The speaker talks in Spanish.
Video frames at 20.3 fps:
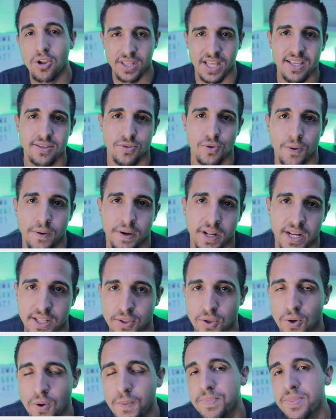no te has
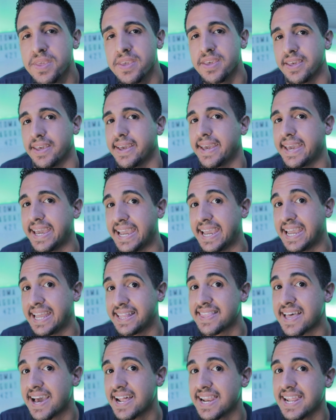suscrito,
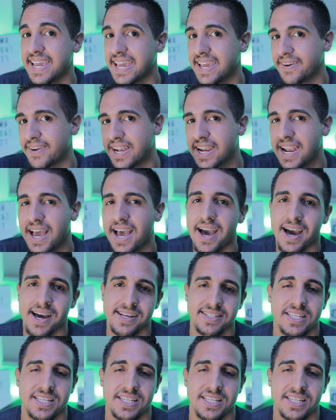eh, dale ¿verdad?